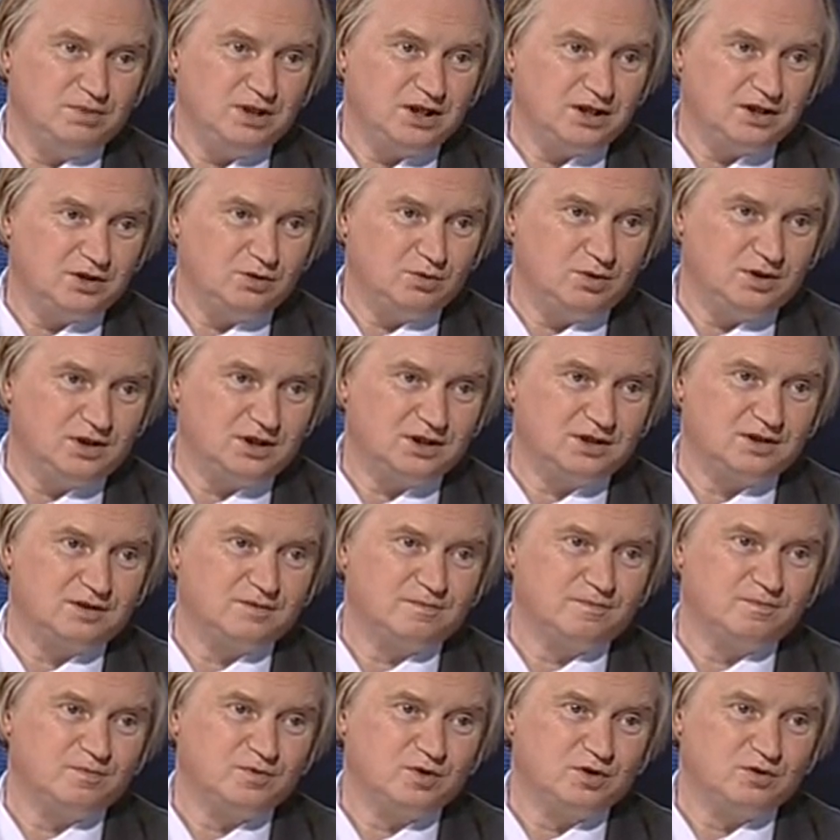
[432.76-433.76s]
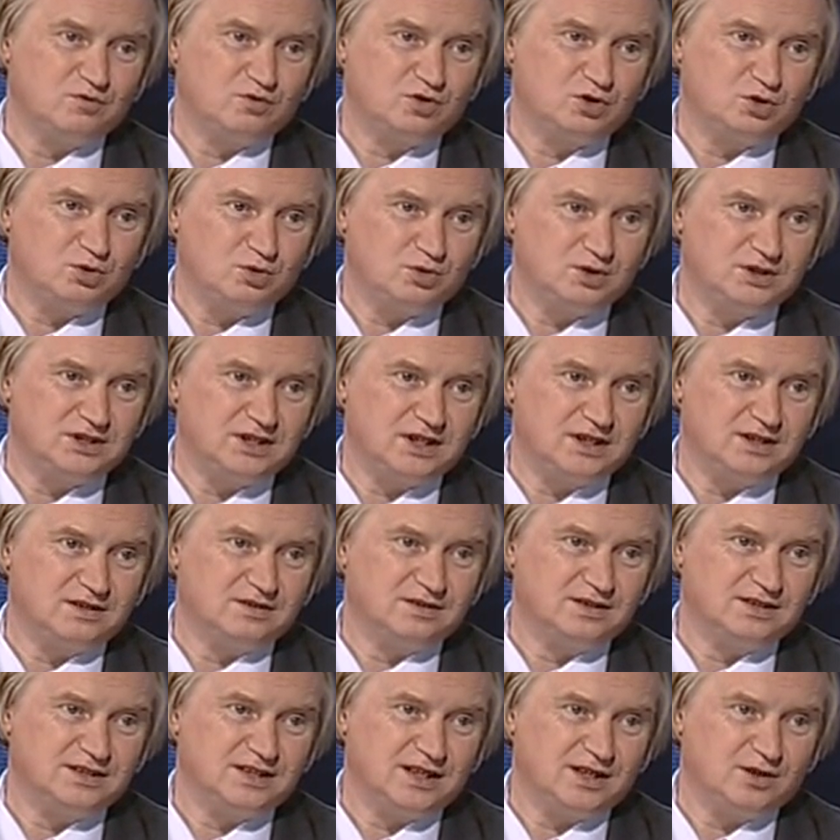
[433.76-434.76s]
biegłych w
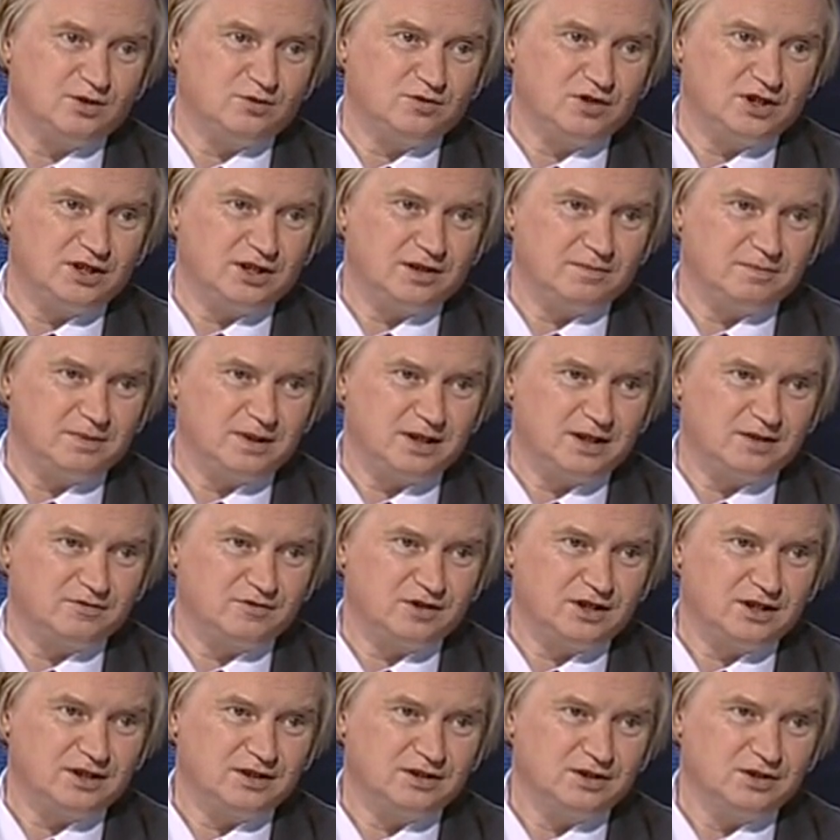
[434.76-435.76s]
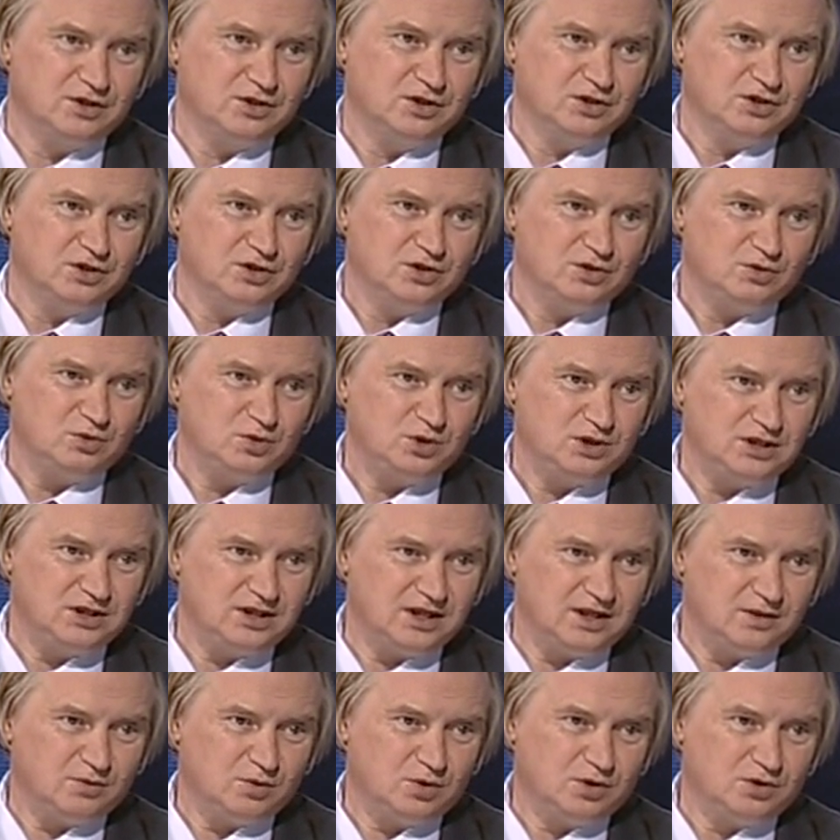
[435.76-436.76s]
sztuce stanowienia prawa
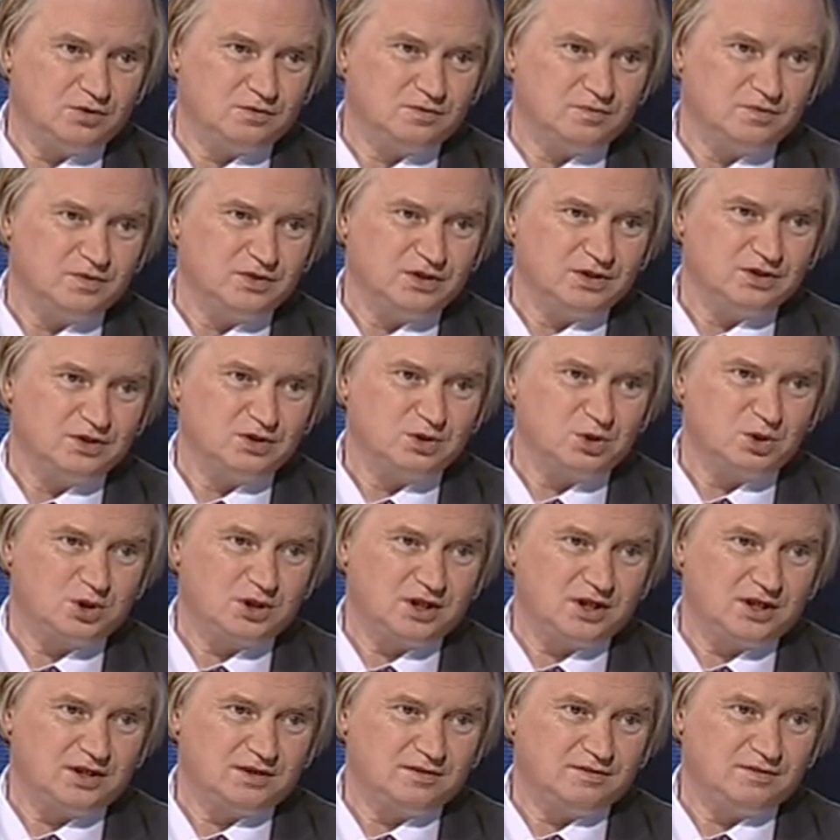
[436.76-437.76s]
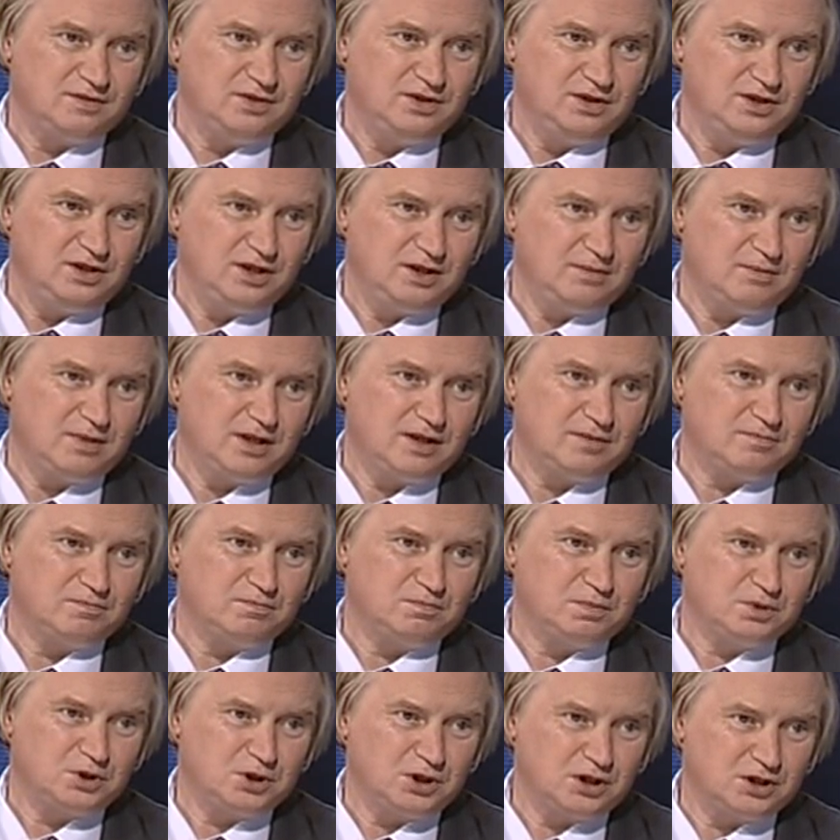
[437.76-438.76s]
uznało, że nie ma
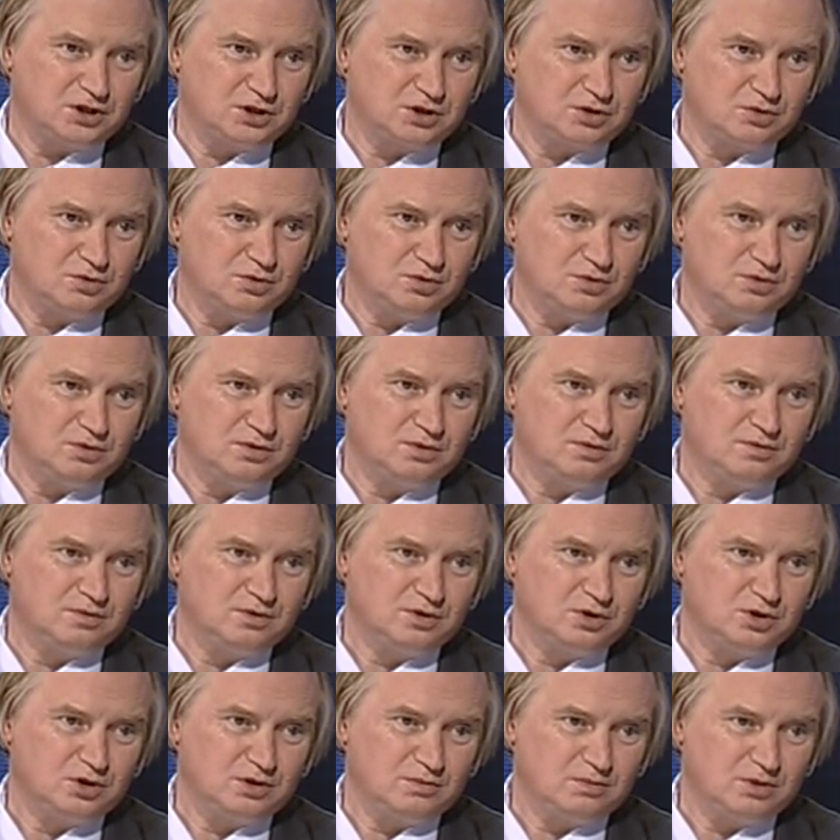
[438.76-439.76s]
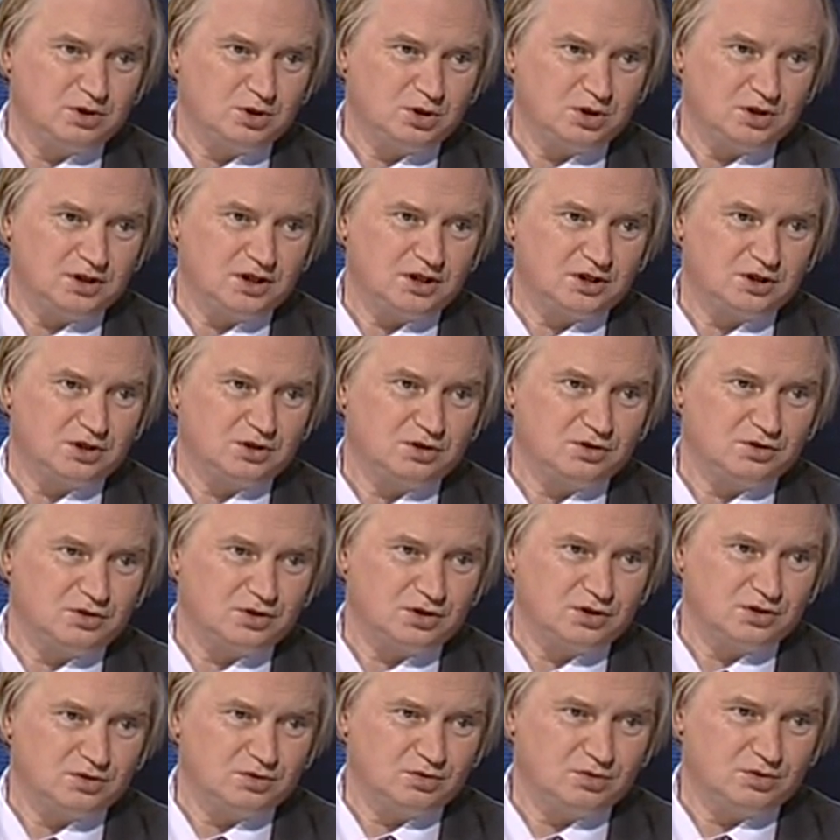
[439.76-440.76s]
przeszkód, żeby czytać
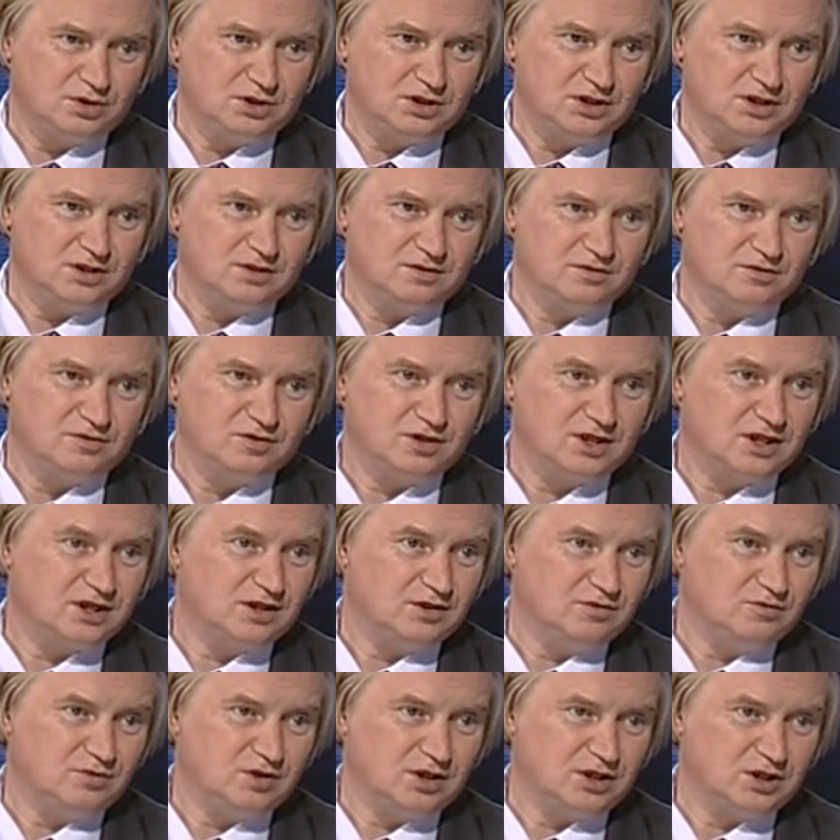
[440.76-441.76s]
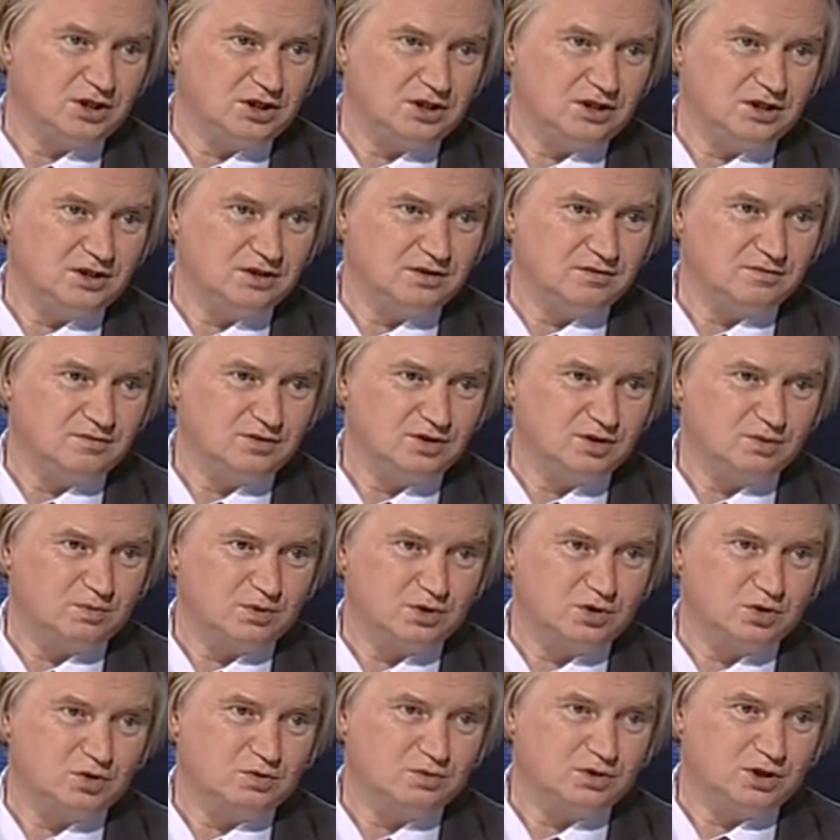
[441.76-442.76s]
konstytucję w taki właśnie
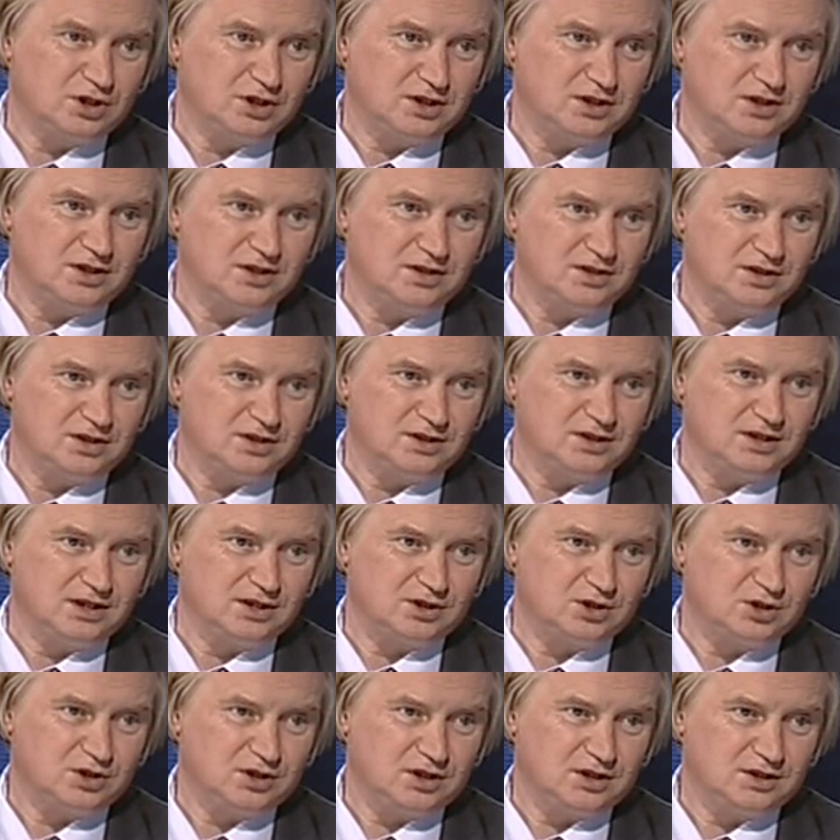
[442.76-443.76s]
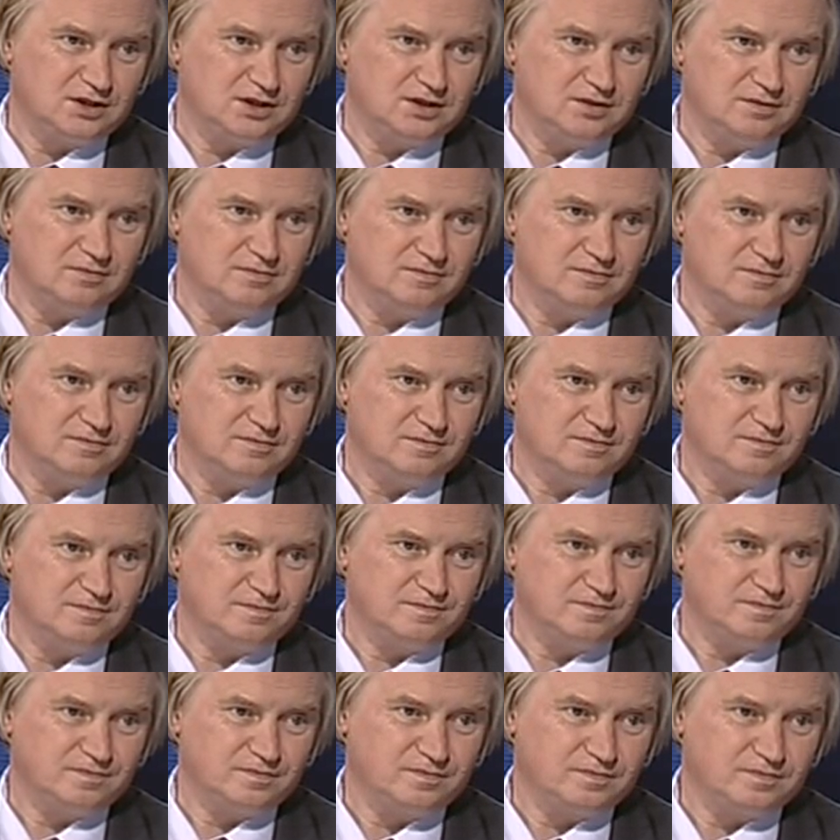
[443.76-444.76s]
sposób, że jeden nie znaczy jeden.
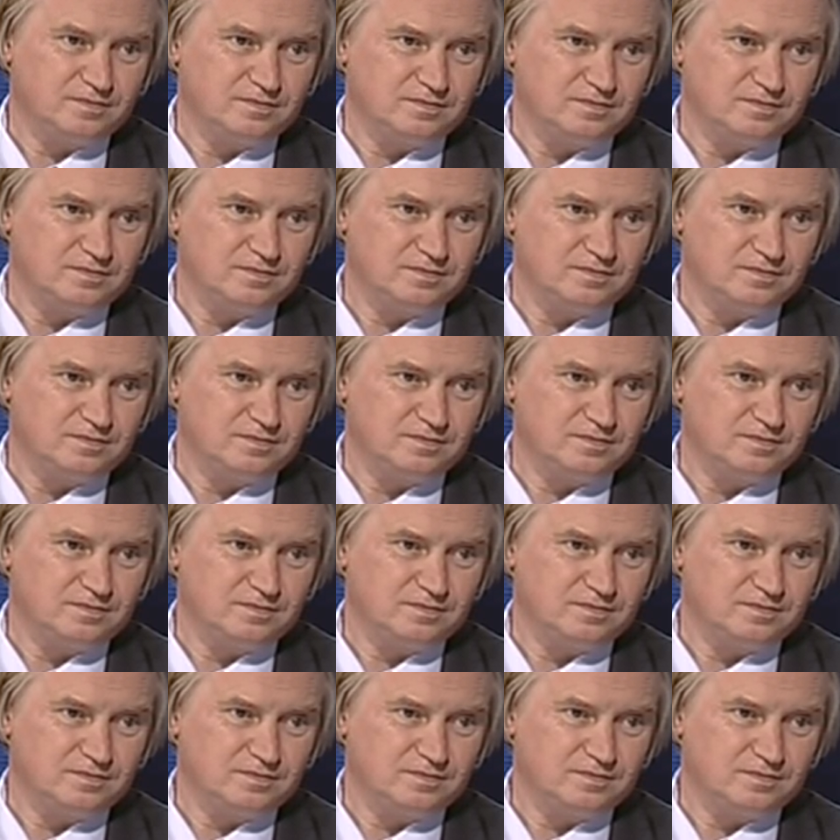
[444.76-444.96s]
E, panie